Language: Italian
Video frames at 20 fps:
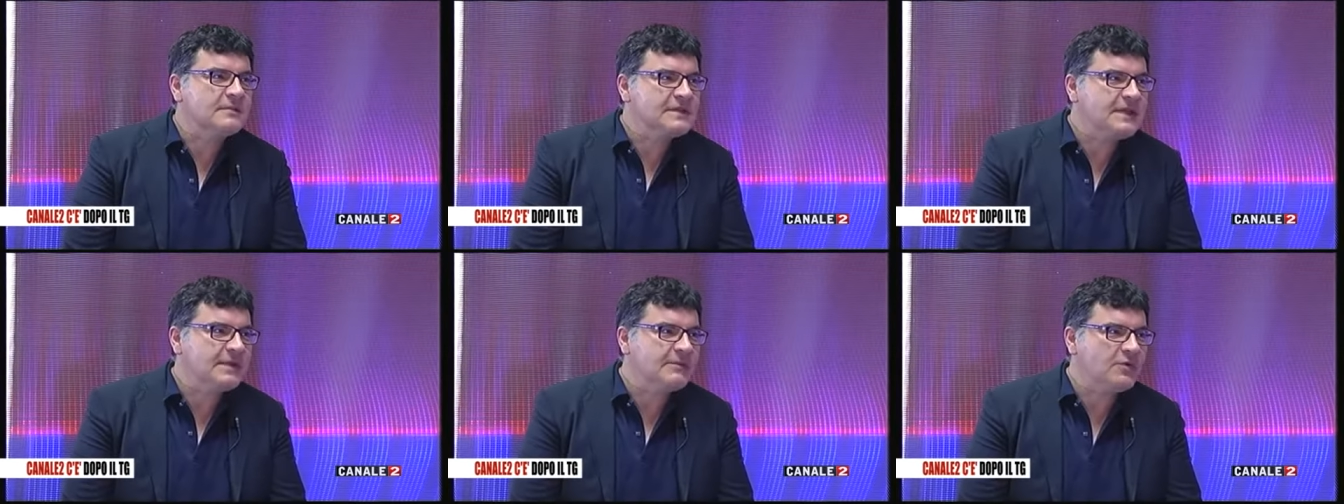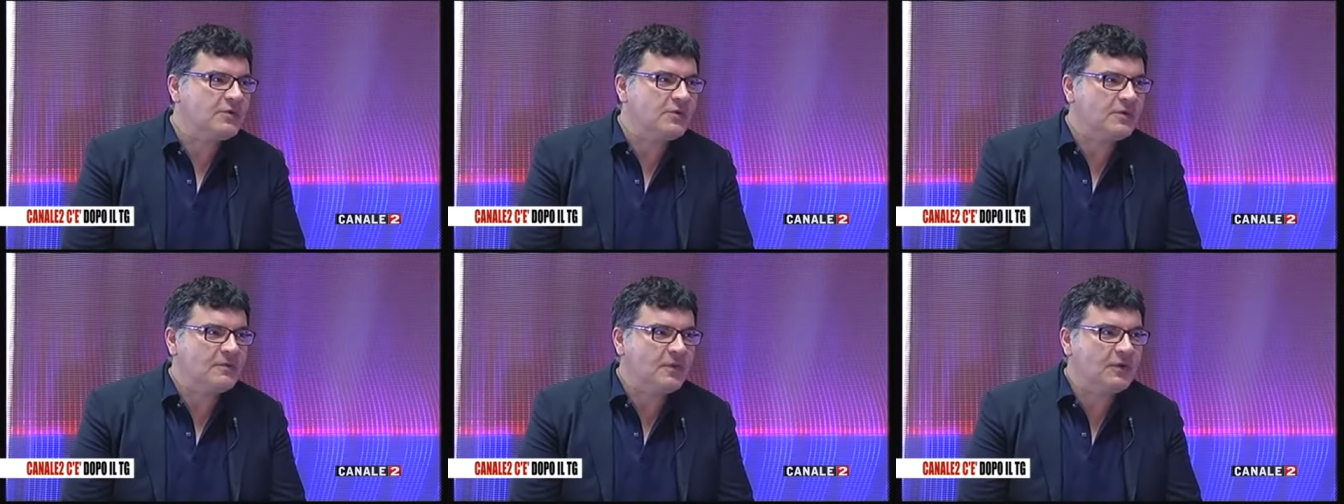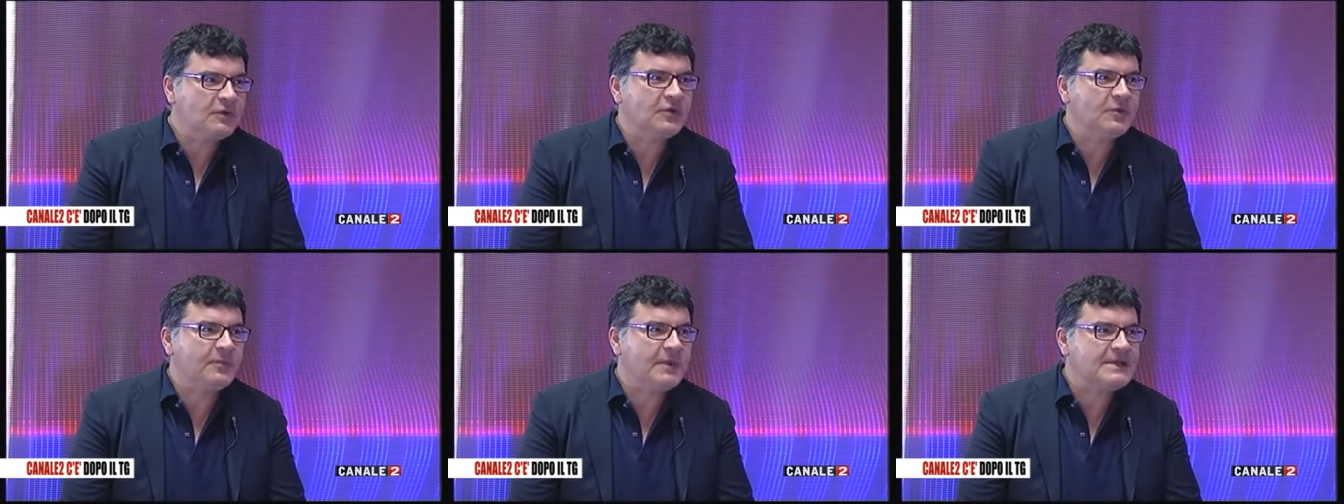siamo
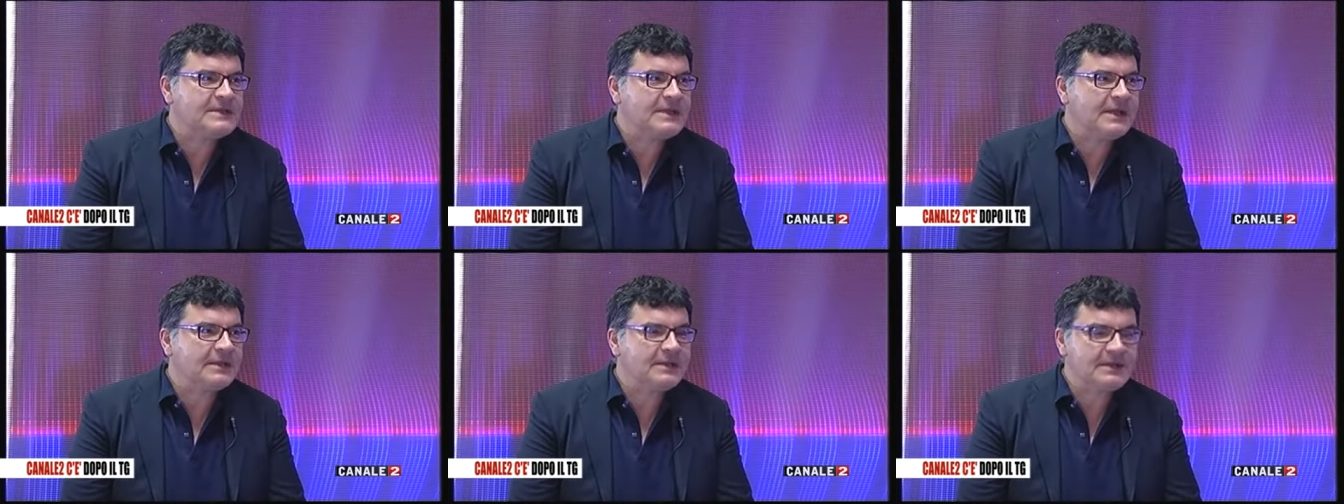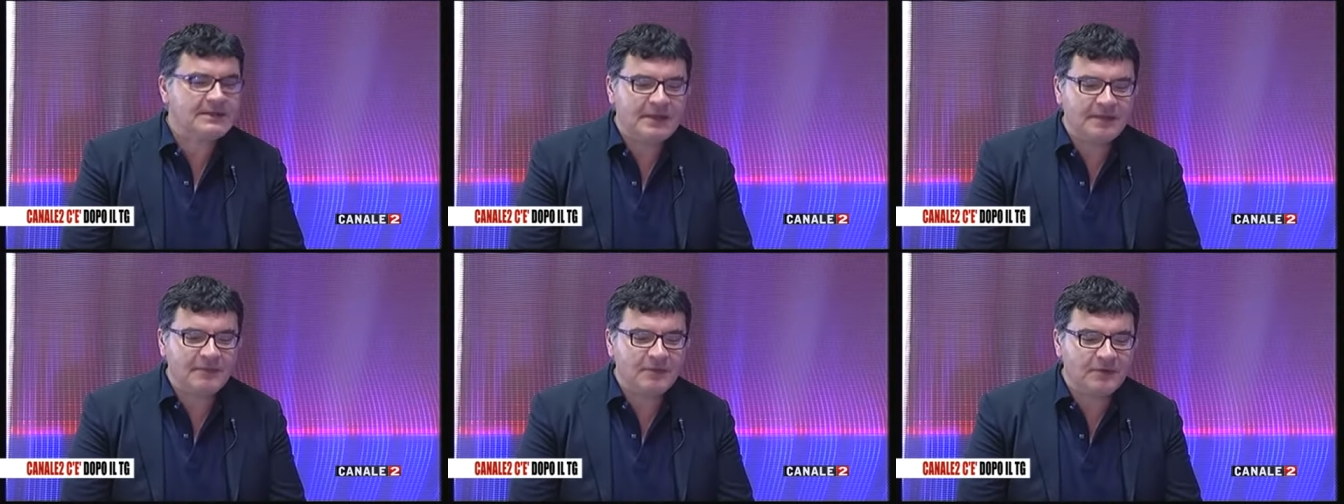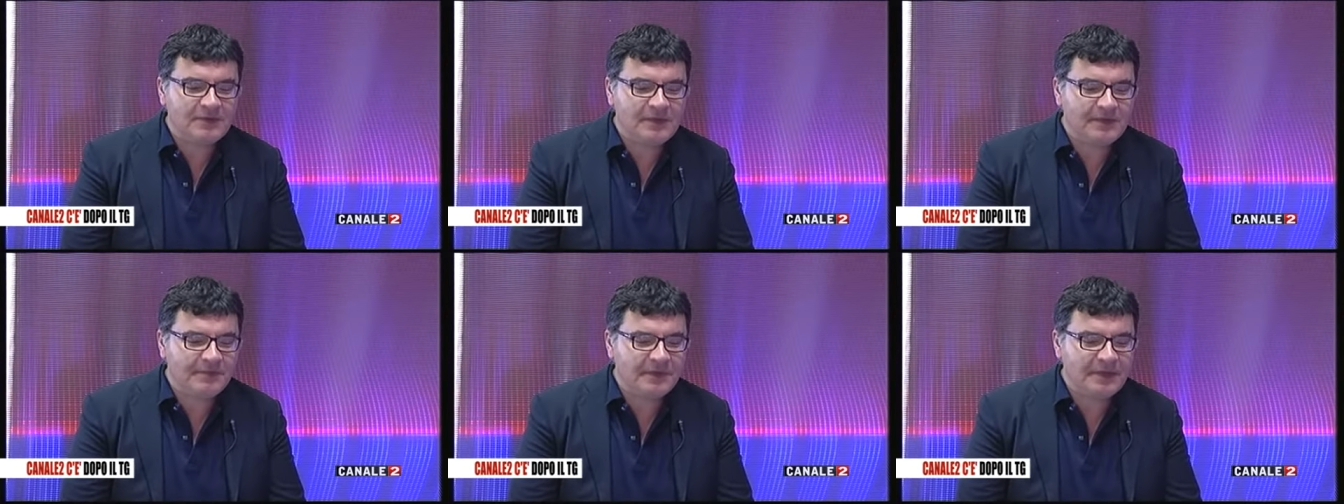molto presenti,
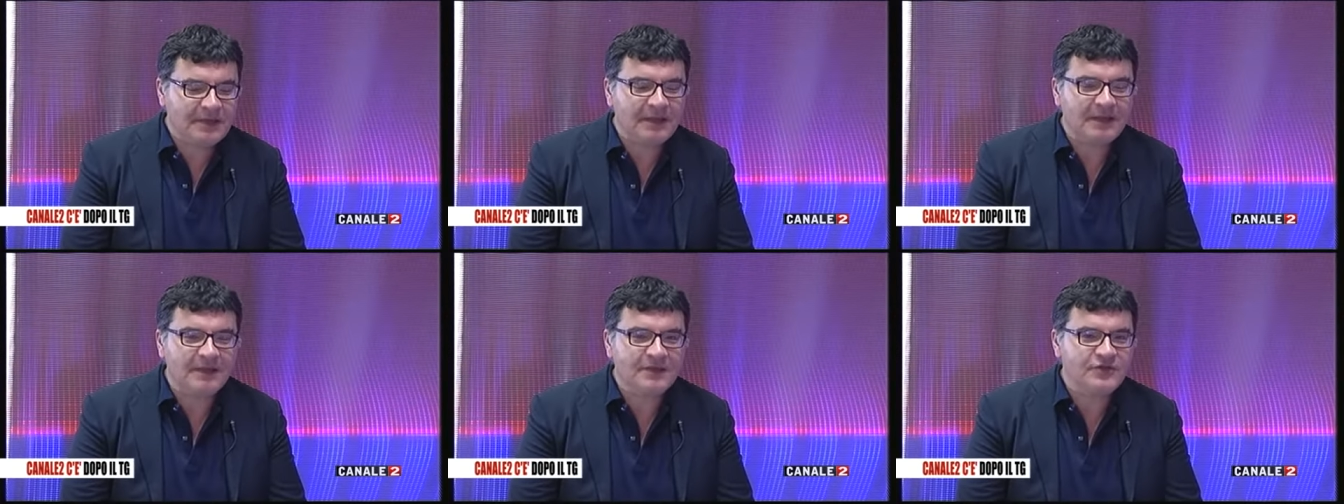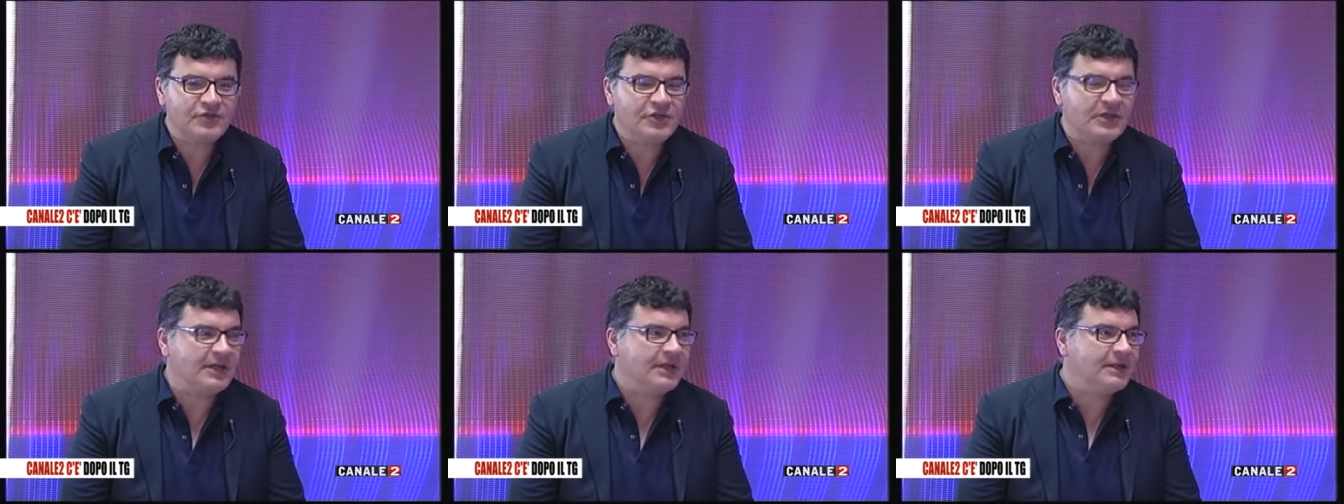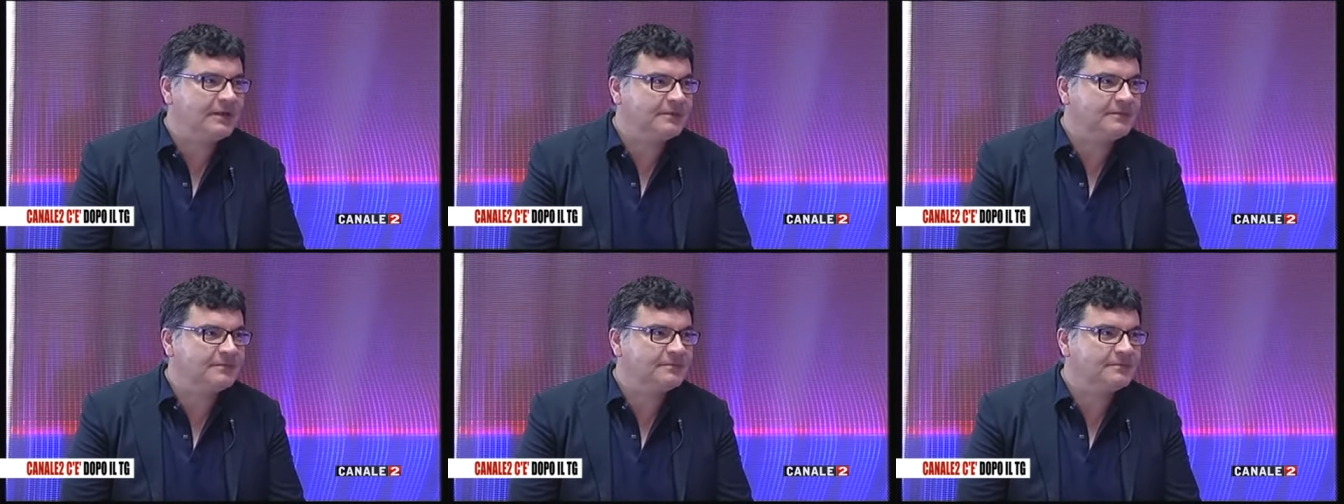siamo sempre in trincea.